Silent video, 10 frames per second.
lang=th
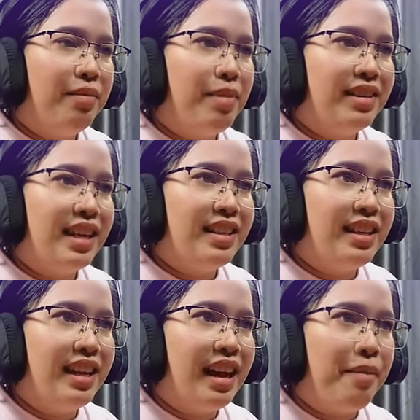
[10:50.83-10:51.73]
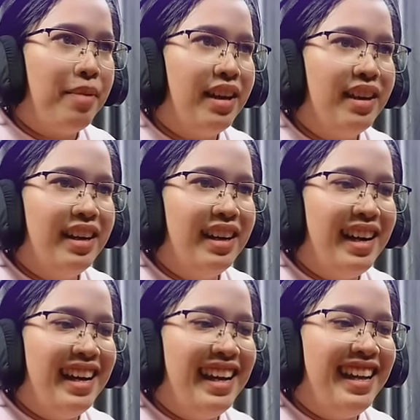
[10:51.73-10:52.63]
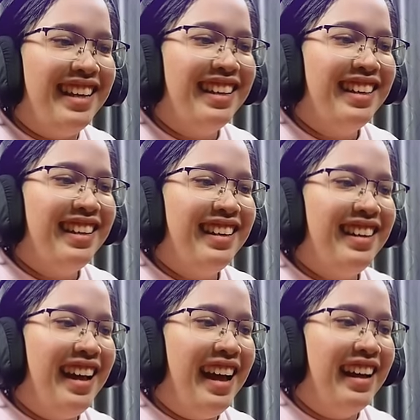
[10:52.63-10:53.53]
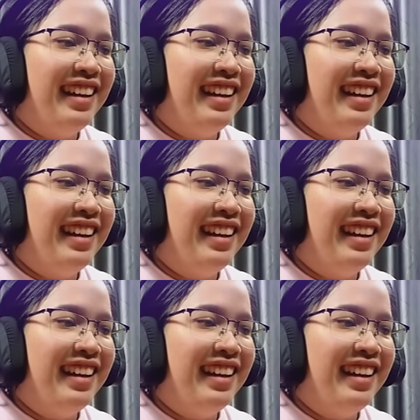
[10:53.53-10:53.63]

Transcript: มั่นใจใช่นี่ครับไหมเอ้ยน่า